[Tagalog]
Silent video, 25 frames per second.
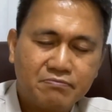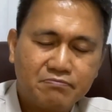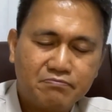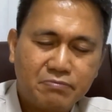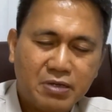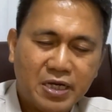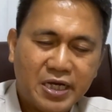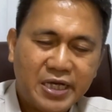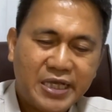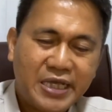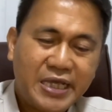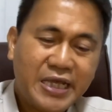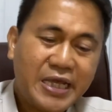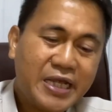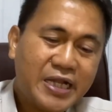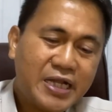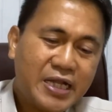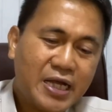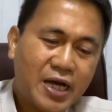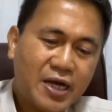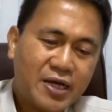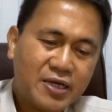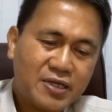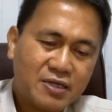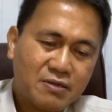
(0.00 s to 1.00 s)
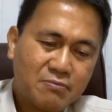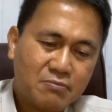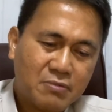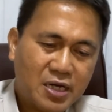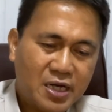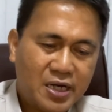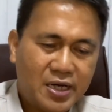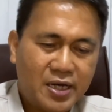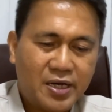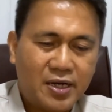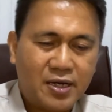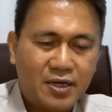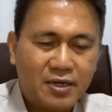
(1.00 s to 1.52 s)
panghina ng
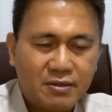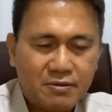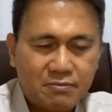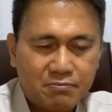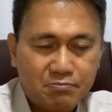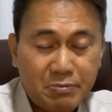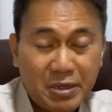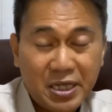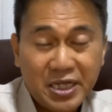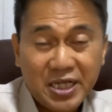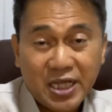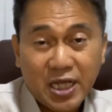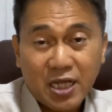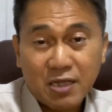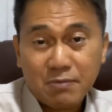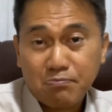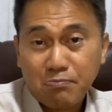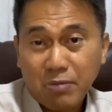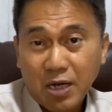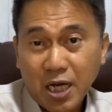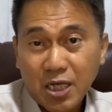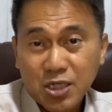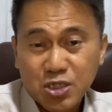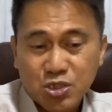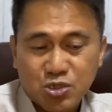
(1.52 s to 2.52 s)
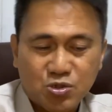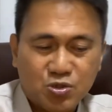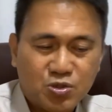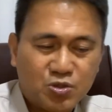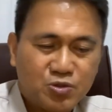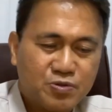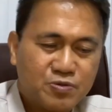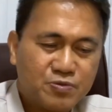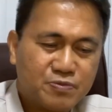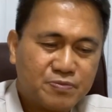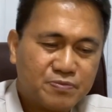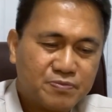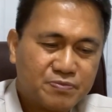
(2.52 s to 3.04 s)
mga binti at braso,
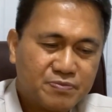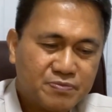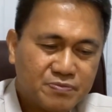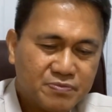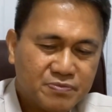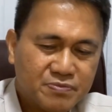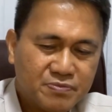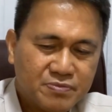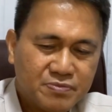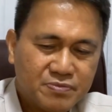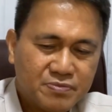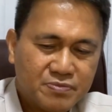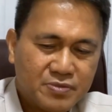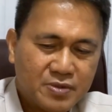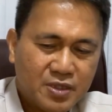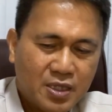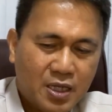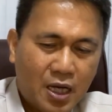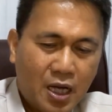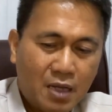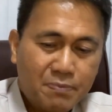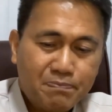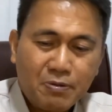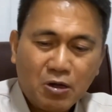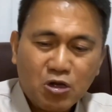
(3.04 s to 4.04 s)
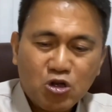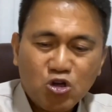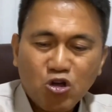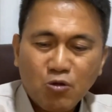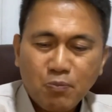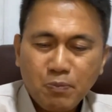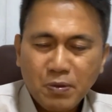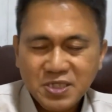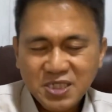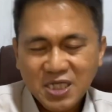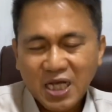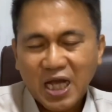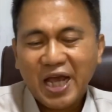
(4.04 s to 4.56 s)
at
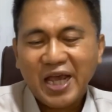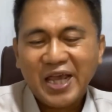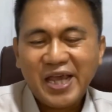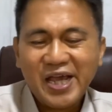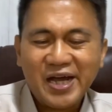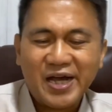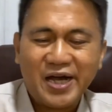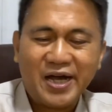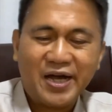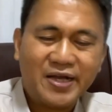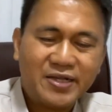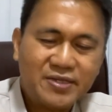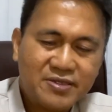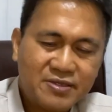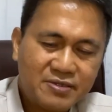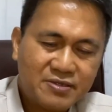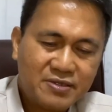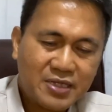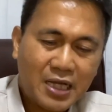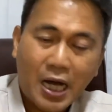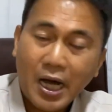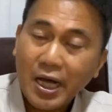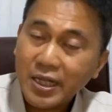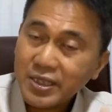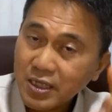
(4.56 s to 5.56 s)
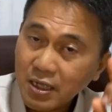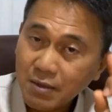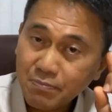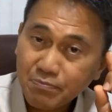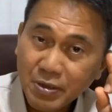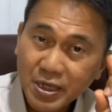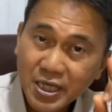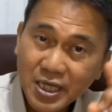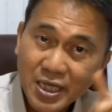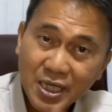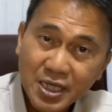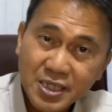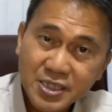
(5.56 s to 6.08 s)
pagkupas kayahan ng ating
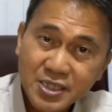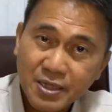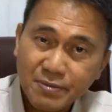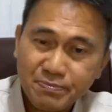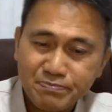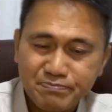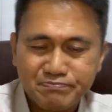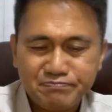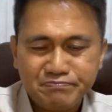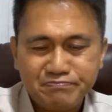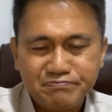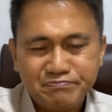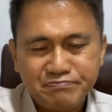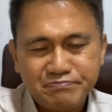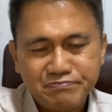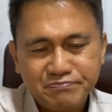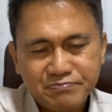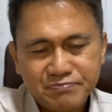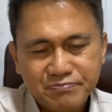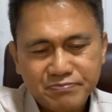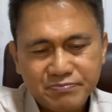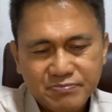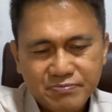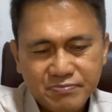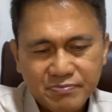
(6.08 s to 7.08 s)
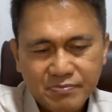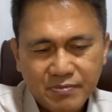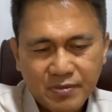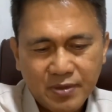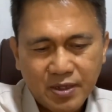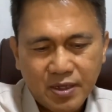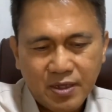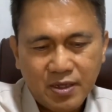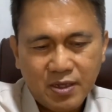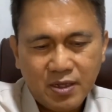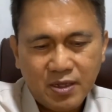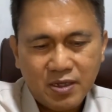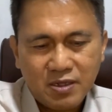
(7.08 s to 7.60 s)
pag-iisip.
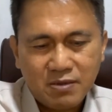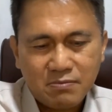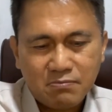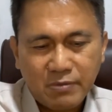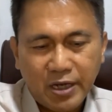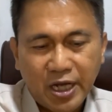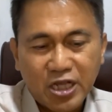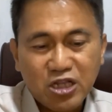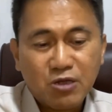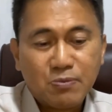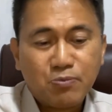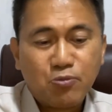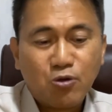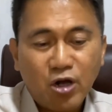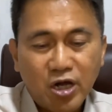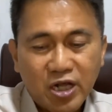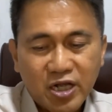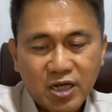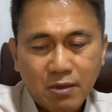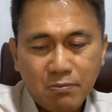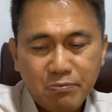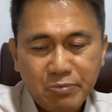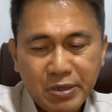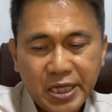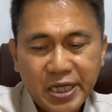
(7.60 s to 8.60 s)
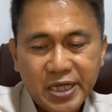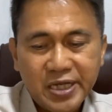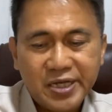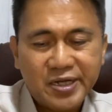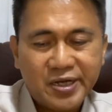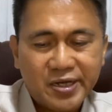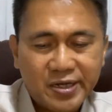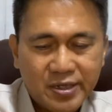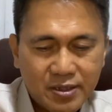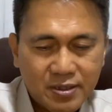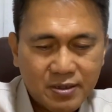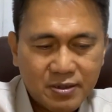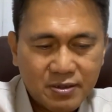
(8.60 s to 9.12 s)
Mayroon po ang gabi
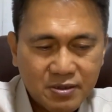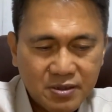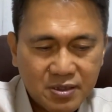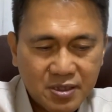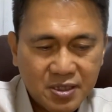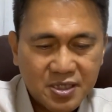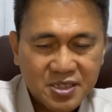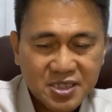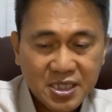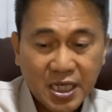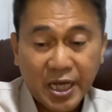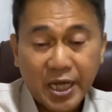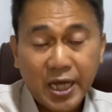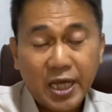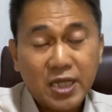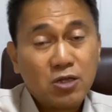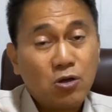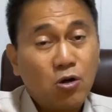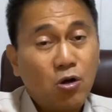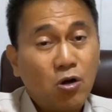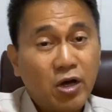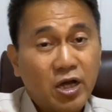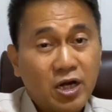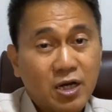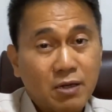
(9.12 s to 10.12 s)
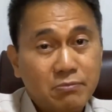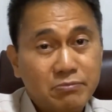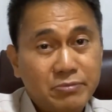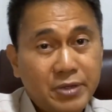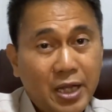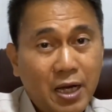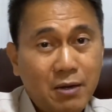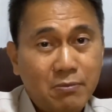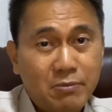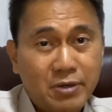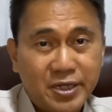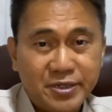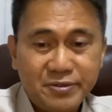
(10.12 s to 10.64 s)
ng sakit o
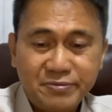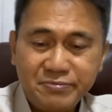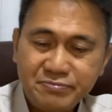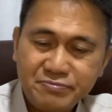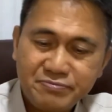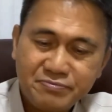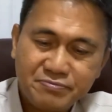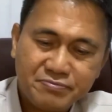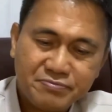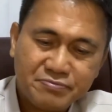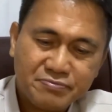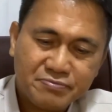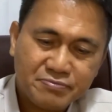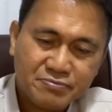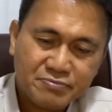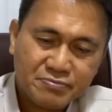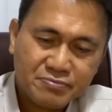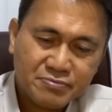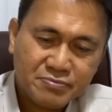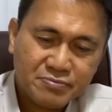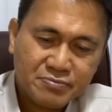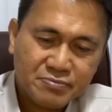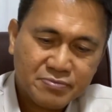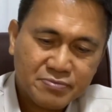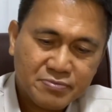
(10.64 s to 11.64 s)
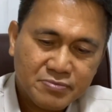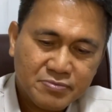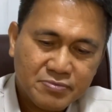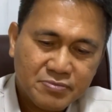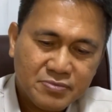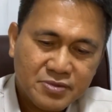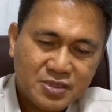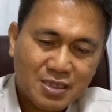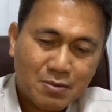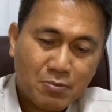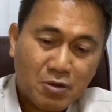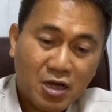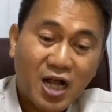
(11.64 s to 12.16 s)
karamdaman
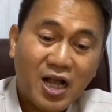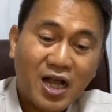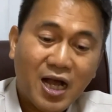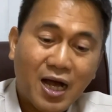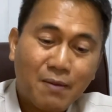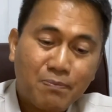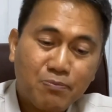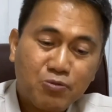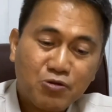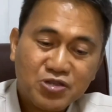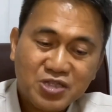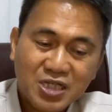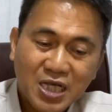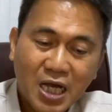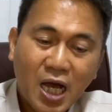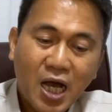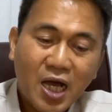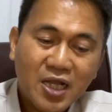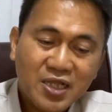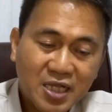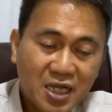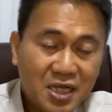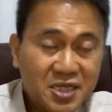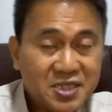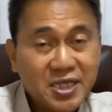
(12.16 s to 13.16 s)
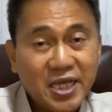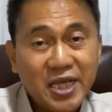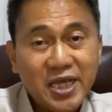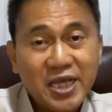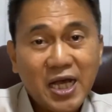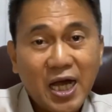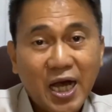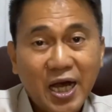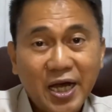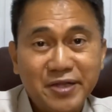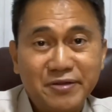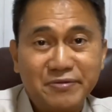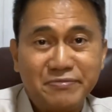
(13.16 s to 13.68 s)
na magagapos sa atin sa
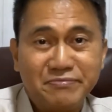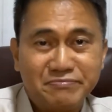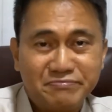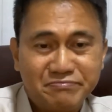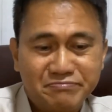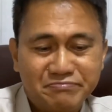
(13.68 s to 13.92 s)
higaan